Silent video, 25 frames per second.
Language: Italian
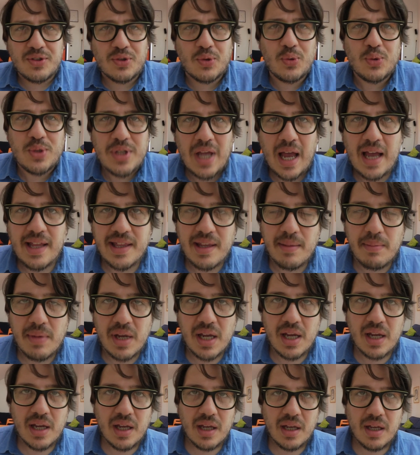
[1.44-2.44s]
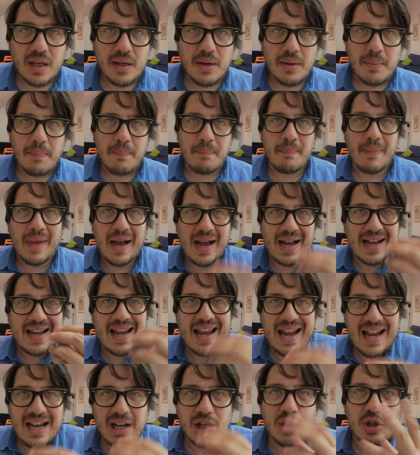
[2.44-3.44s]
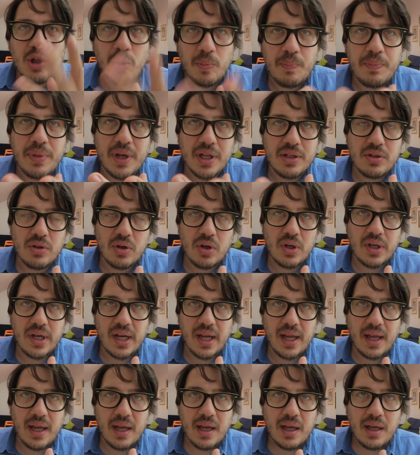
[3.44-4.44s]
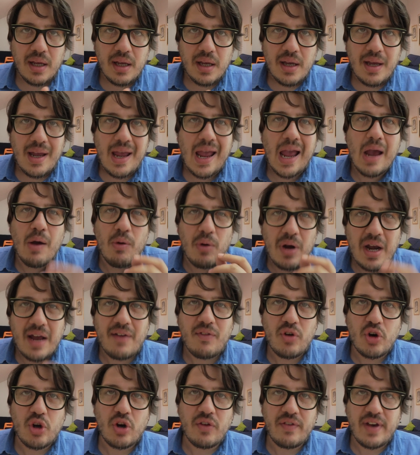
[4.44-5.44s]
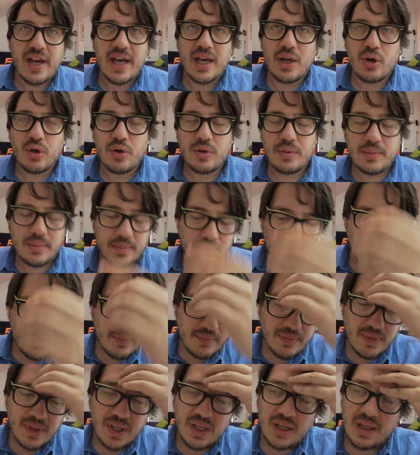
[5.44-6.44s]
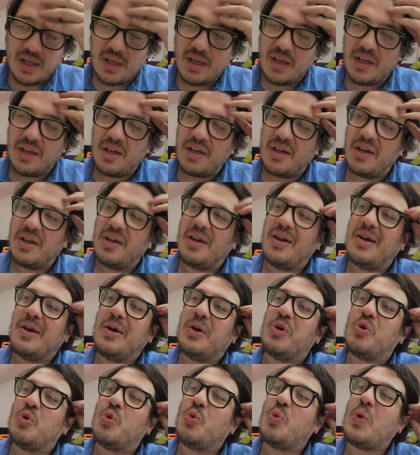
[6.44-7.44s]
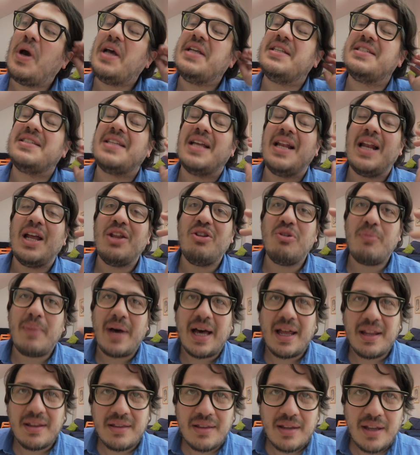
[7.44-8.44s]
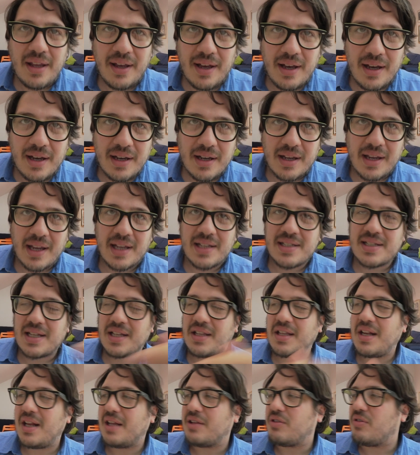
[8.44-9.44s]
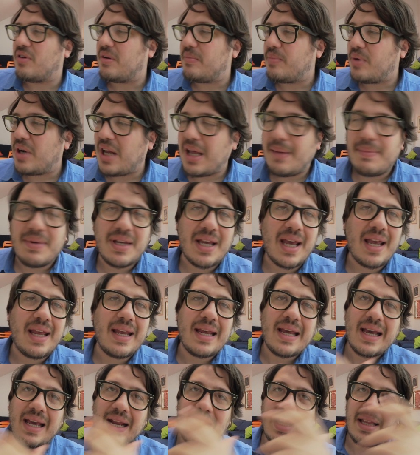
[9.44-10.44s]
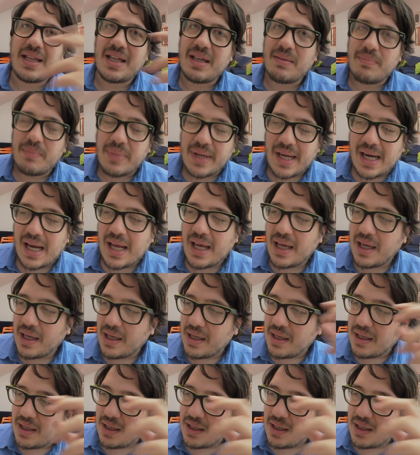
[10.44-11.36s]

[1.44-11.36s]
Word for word: Scusatemi, ma che il doppiatore è un lavoro vero? Questa è la domanda che ha scatenato una polemica incredibile